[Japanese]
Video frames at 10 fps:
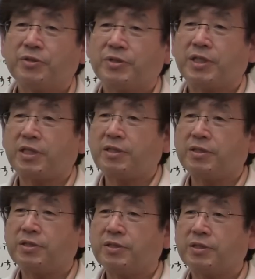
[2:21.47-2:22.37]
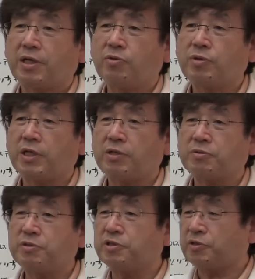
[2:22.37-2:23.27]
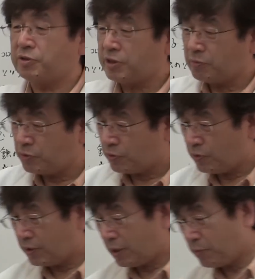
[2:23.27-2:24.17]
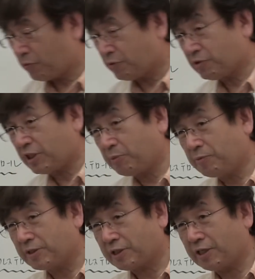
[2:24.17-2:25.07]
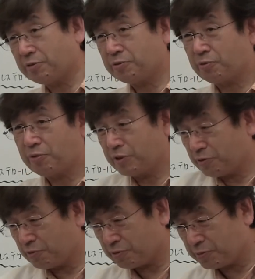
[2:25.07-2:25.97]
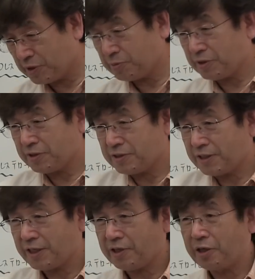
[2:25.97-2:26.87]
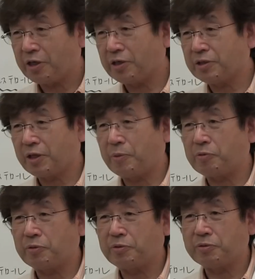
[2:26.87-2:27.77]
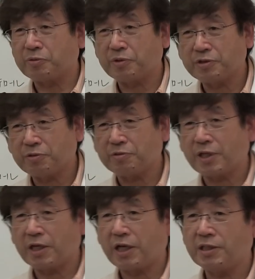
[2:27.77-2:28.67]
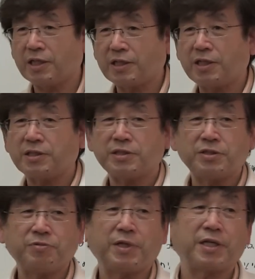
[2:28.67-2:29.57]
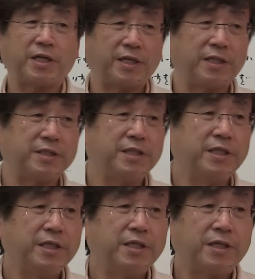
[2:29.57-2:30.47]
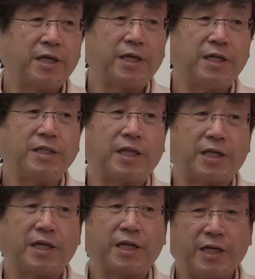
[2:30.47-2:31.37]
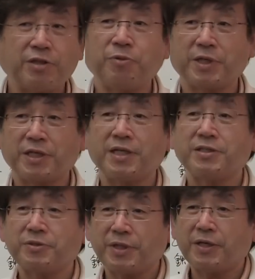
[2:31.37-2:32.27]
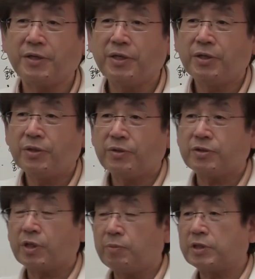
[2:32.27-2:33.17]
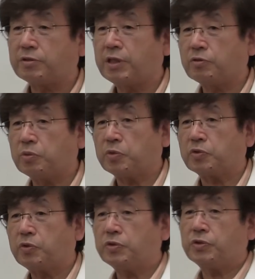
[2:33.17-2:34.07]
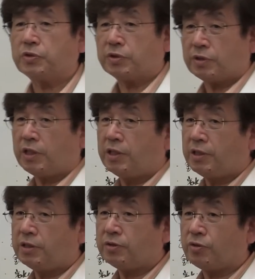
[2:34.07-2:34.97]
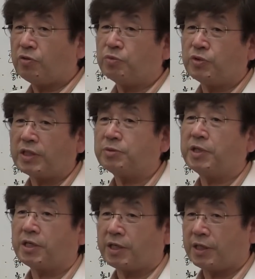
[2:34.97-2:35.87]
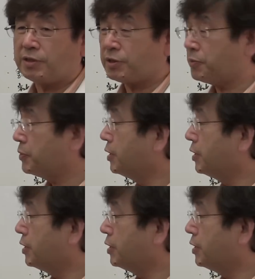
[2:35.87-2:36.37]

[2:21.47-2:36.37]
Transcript: でだから本当はあの来る人に全部これ卵いくつ食べますかというのとコレステロール見てみてですねあ卵の量とコレステロール関係ありだったら言わなきゃいけないし関係ないんだったら関係ないって言わなきゃいけないですよね。それからまあ少なくともこういう論文を集めなきゃいけないんですけ